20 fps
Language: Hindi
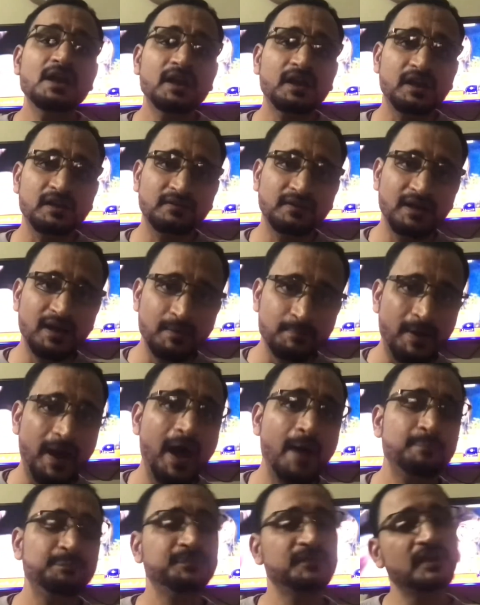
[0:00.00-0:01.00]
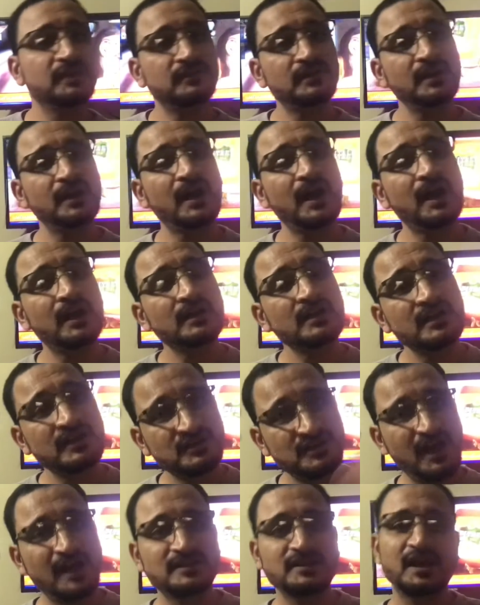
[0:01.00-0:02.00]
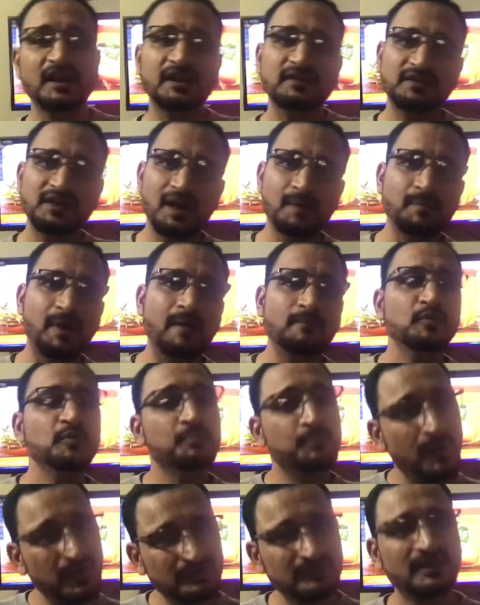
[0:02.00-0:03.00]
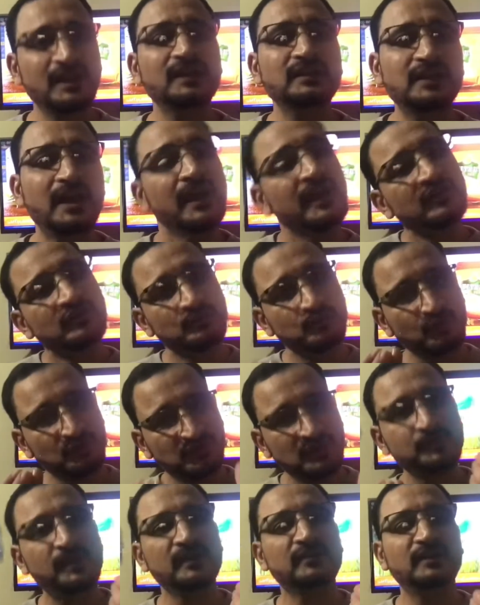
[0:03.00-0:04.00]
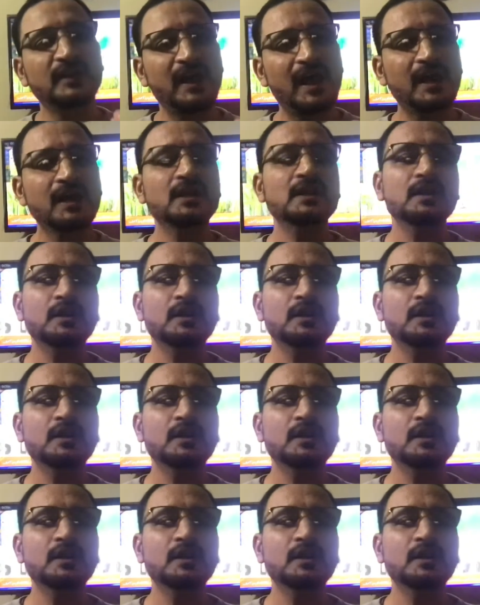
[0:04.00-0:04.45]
किसी का बाप किसी का चाचा किसी का मामू बच सकता है इस मुसीबत से यार